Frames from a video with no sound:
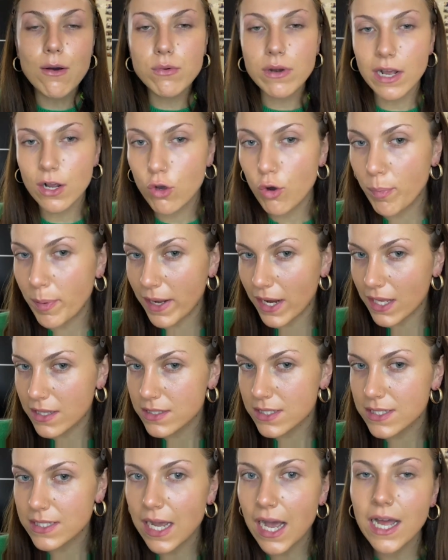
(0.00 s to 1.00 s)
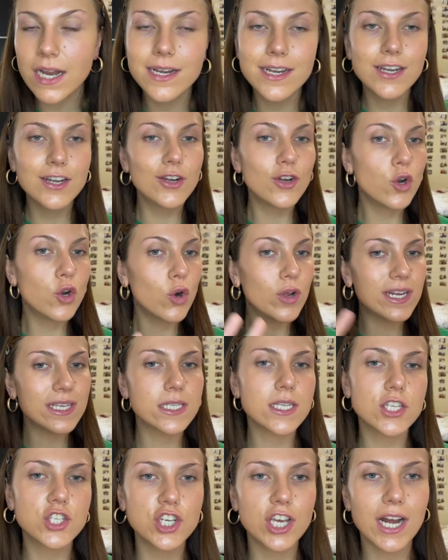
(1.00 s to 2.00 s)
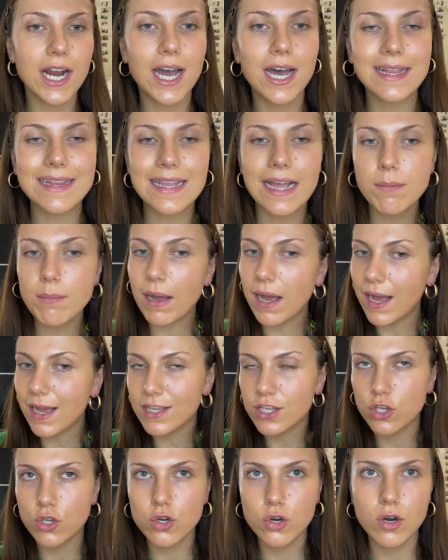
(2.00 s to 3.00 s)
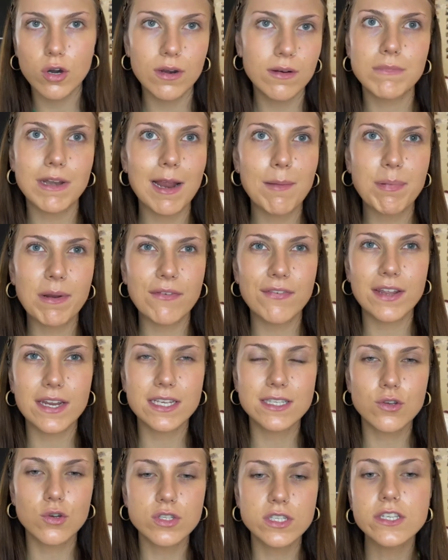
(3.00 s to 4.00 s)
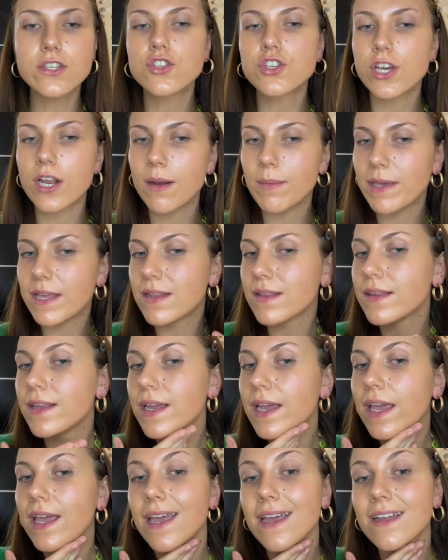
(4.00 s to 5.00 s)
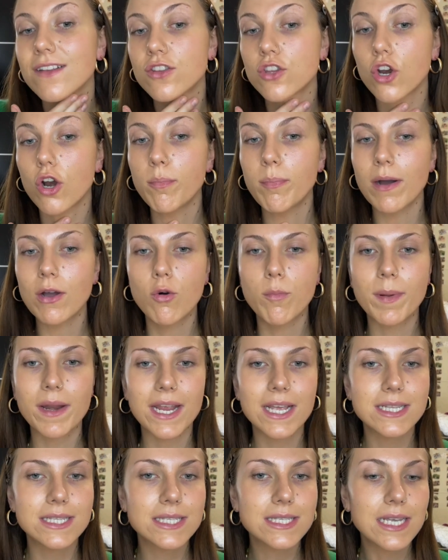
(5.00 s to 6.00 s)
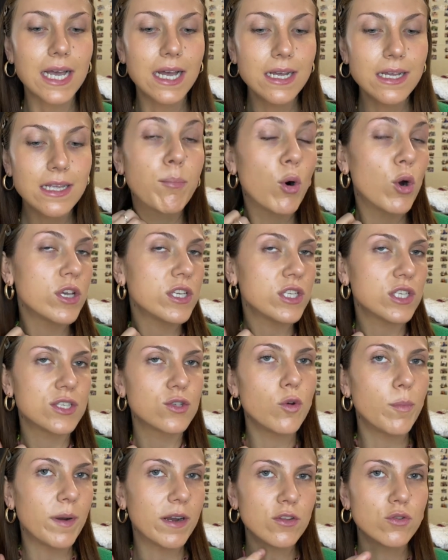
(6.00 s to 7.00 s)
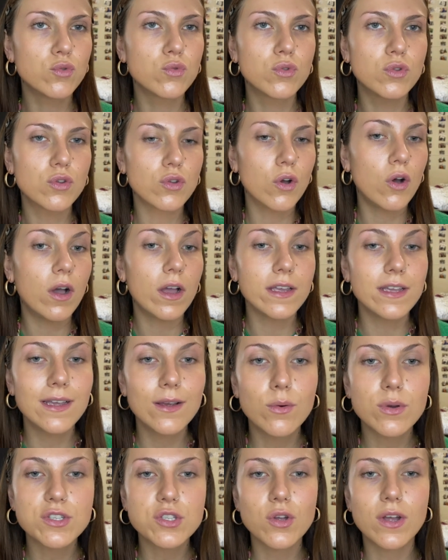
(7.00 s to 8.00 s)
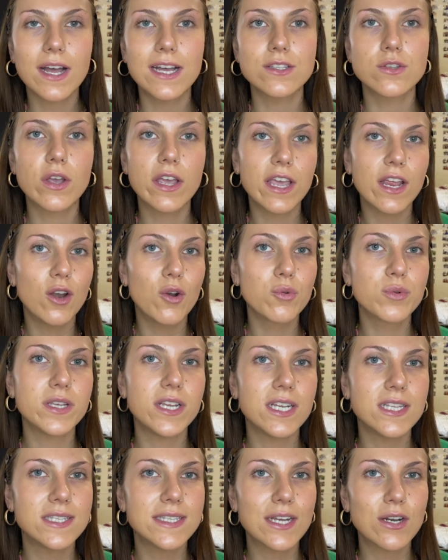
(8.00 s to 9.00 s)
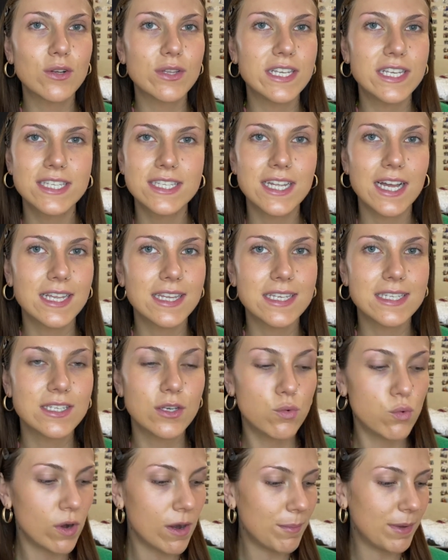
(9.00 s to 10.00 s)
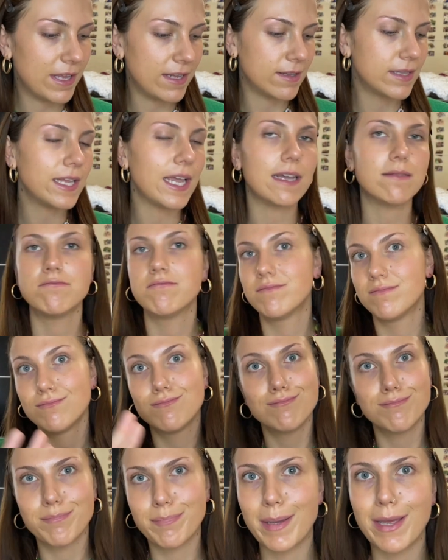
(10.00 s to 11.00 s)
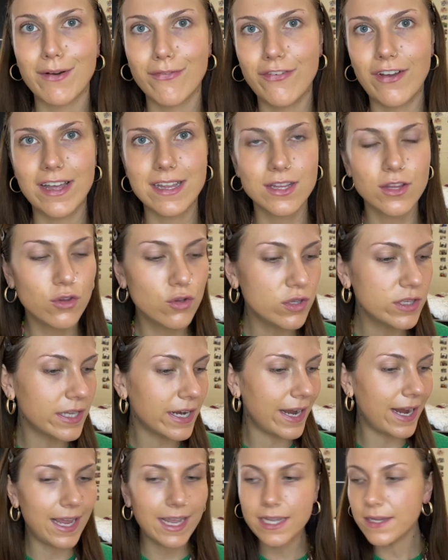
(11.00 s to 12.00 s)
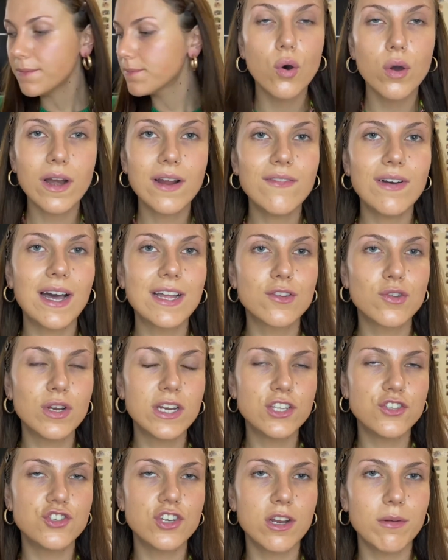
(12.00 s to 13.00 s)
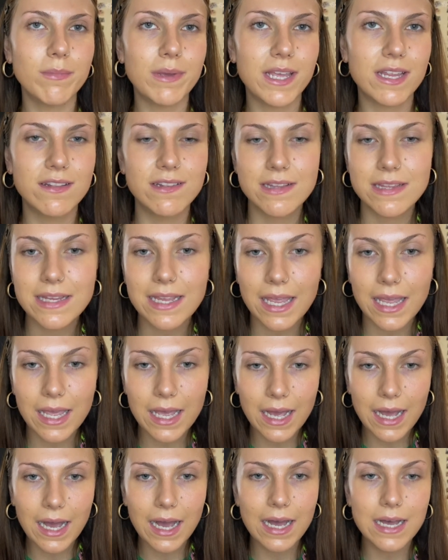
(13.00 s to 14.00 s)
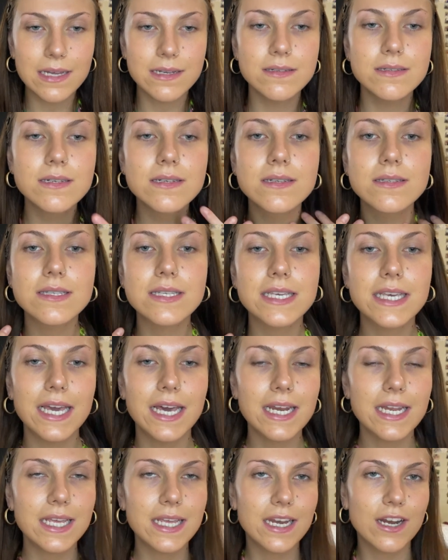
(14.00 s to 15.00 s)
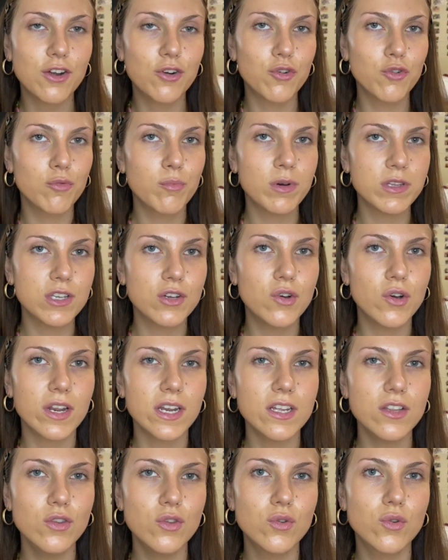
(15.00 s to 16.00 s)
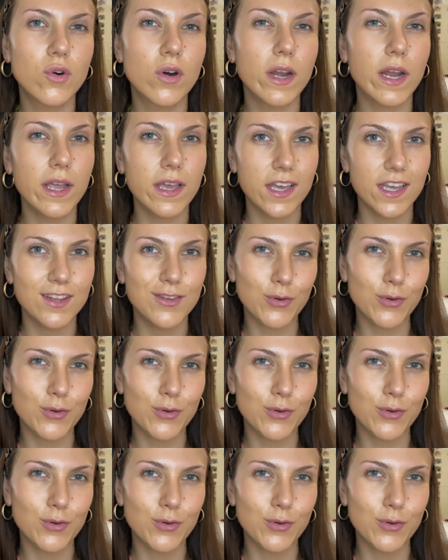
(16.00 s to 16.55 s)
una coprenza non esagerata ma io la preferisco sinceramente che troppa coprenza poi soprattutto in questo caso che lo utilizzerò d'estate sicuramente perfetto direi. Ora vado leggermente a schiarire con un po' di correttore e